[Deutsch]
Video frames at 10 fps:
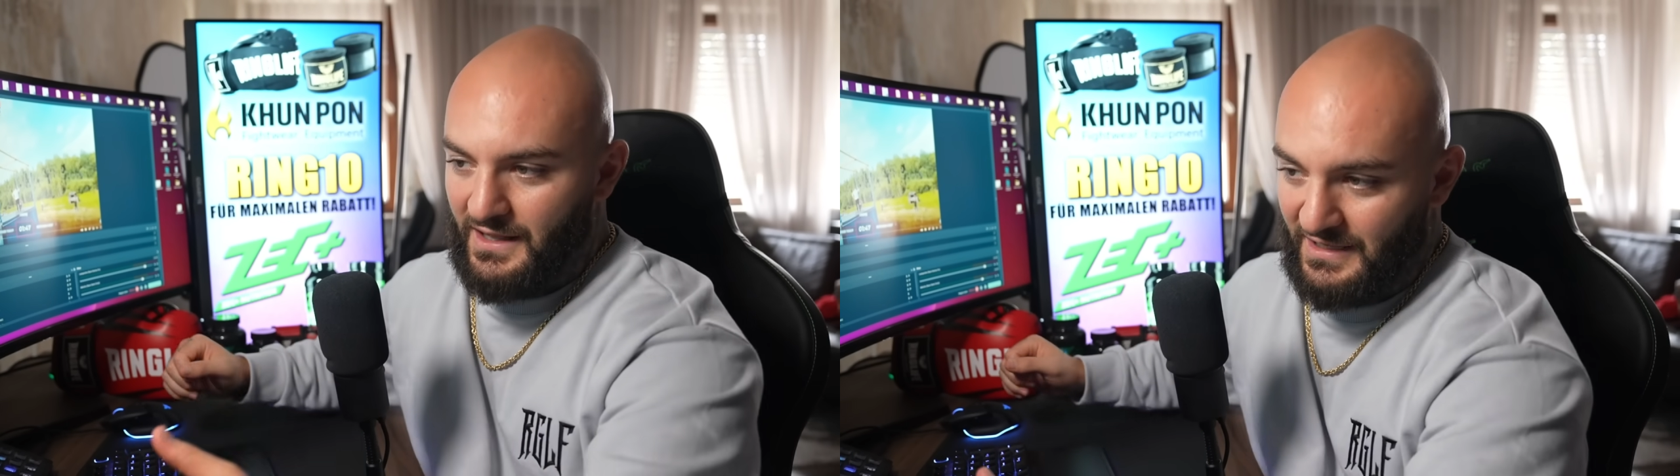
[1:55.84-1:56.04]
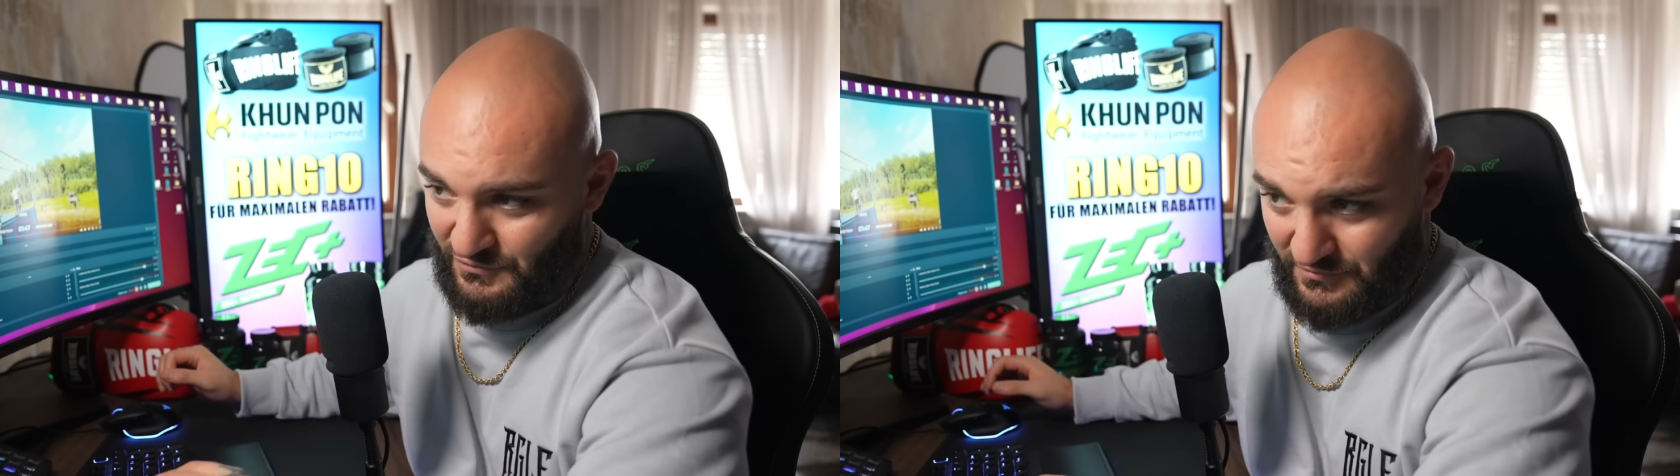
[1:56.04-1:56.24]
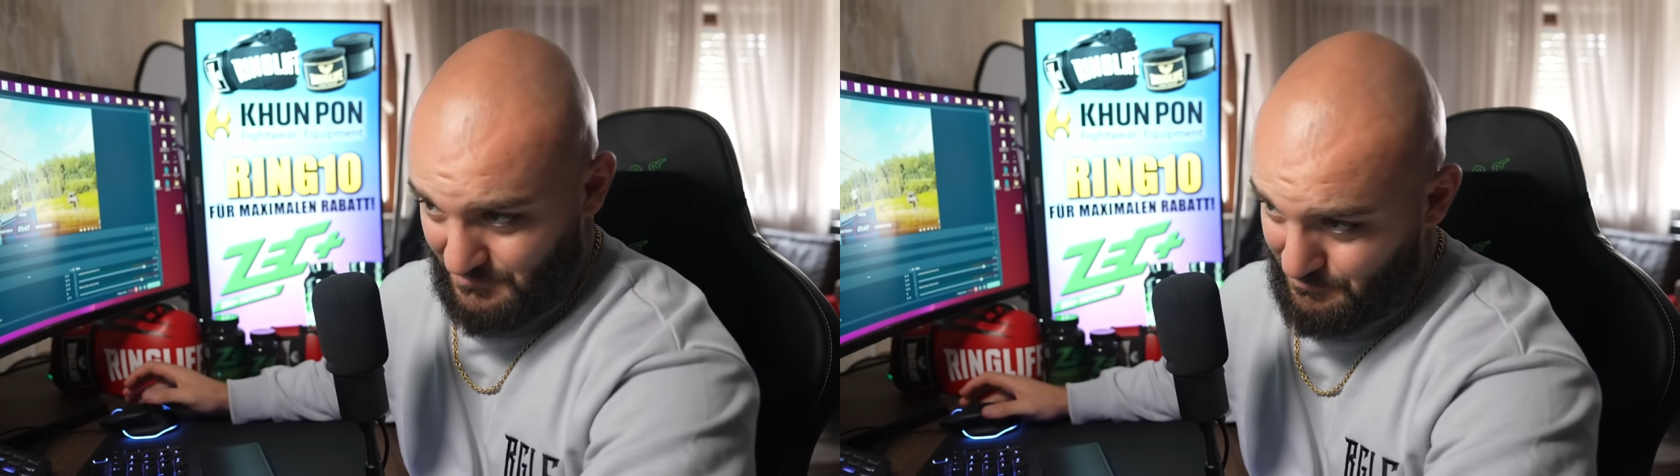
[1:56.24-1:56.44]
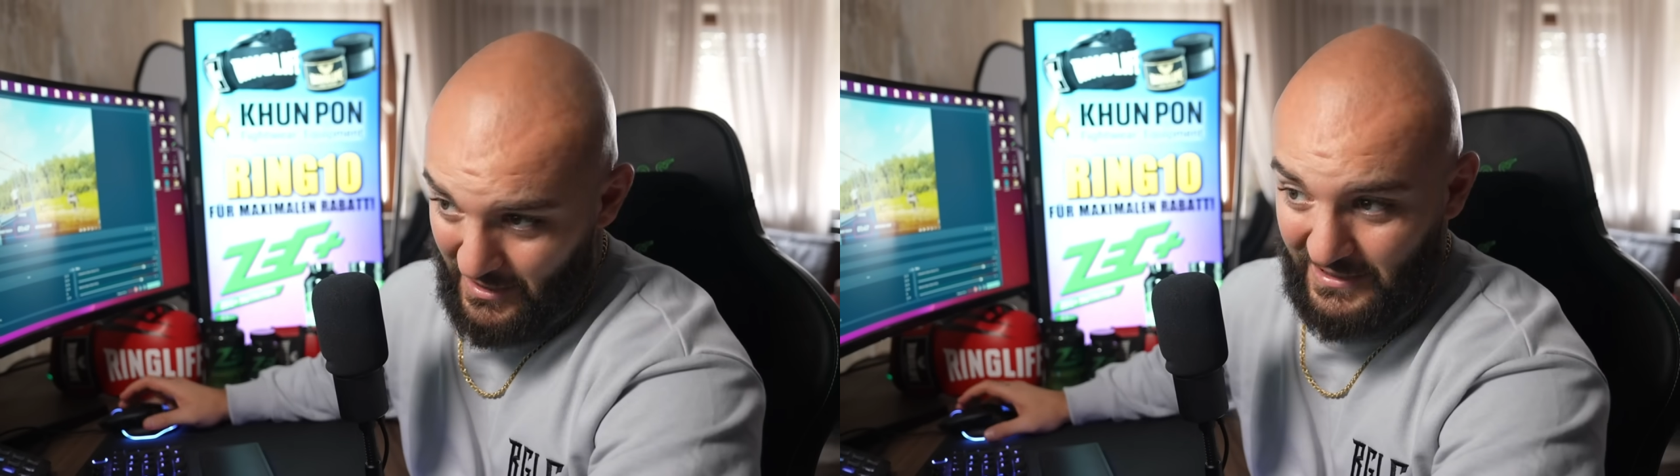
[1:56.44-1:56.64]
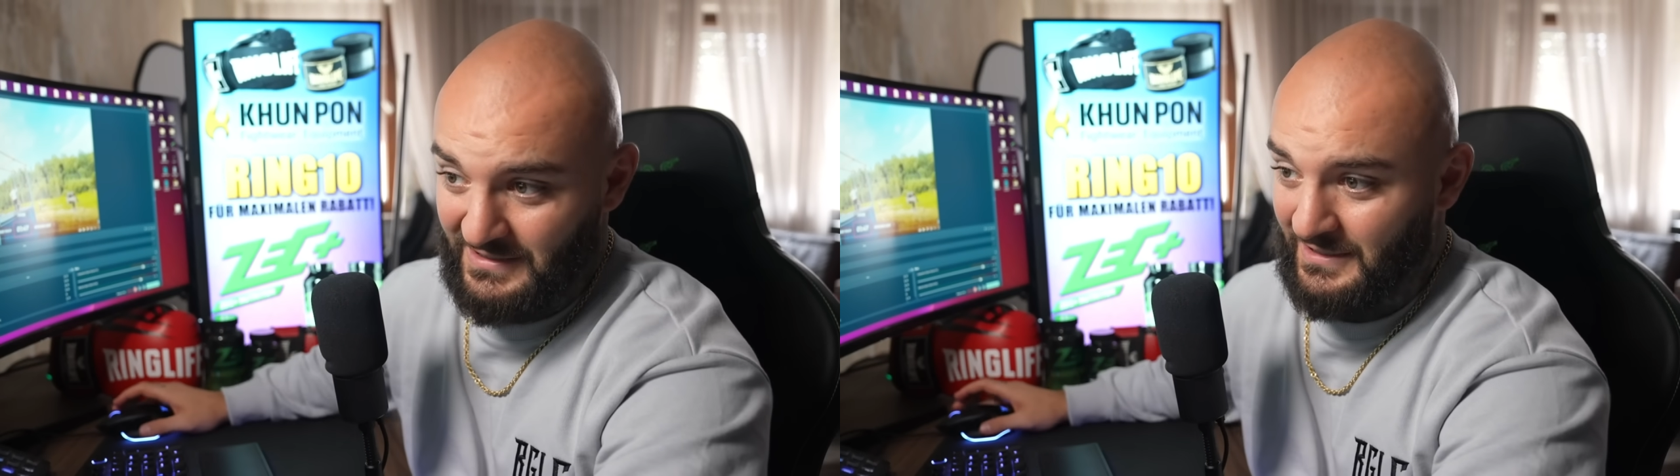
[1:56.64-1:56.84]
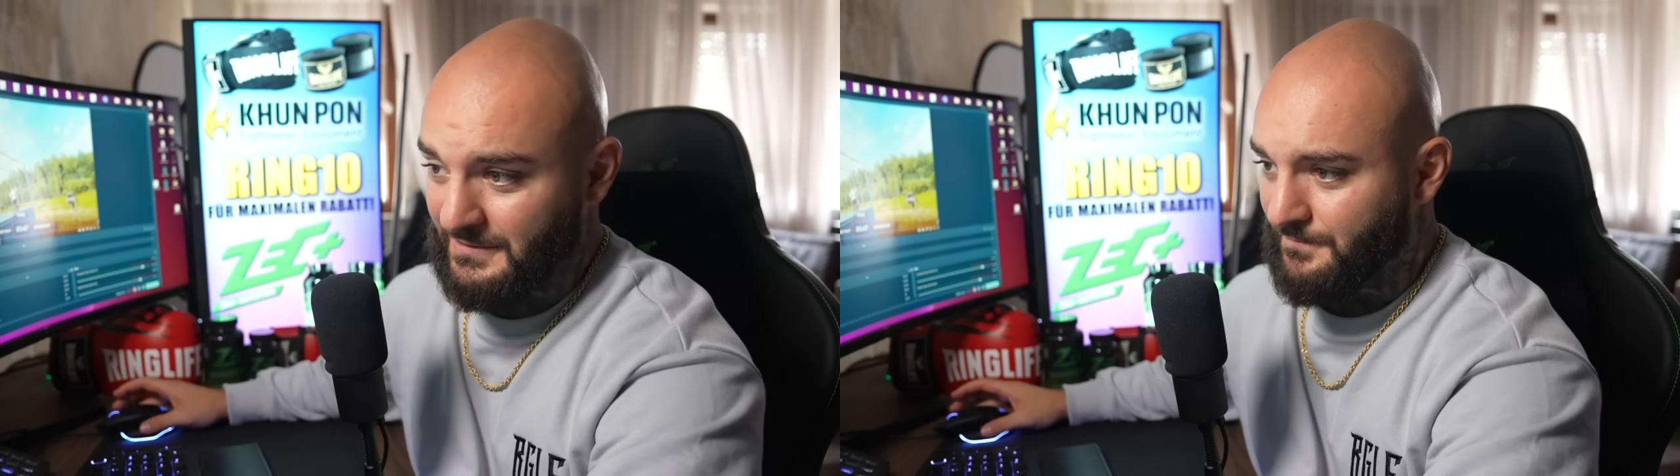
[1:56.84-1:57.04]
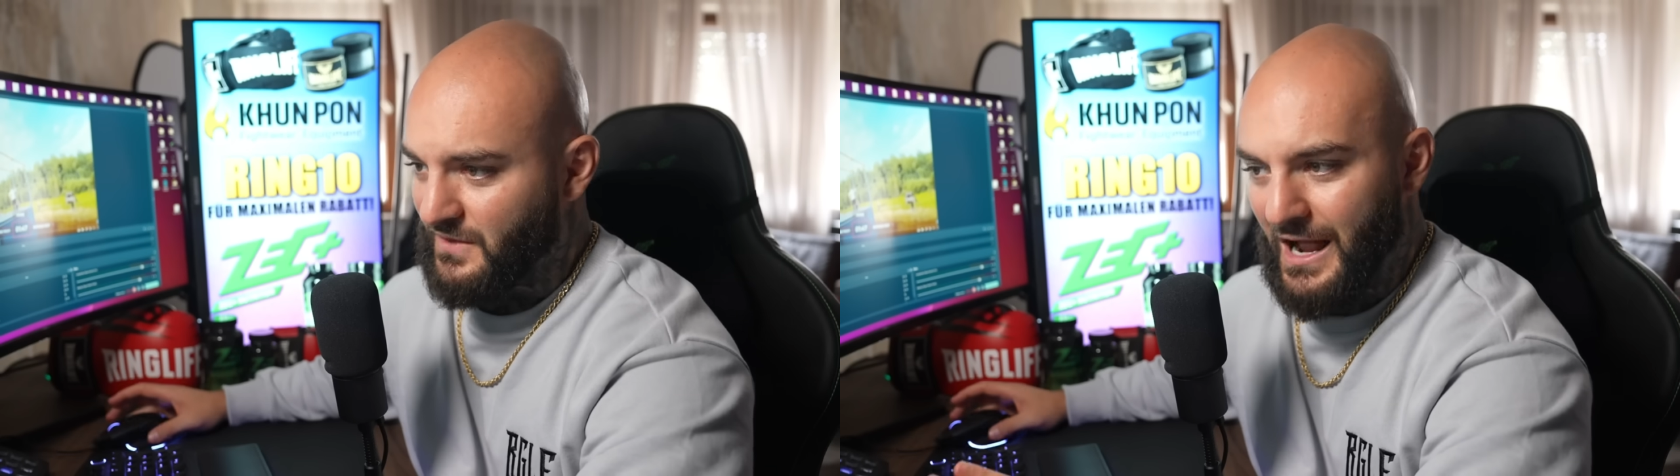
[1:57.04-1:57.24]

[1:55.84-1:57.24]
Also, paar Gedanken,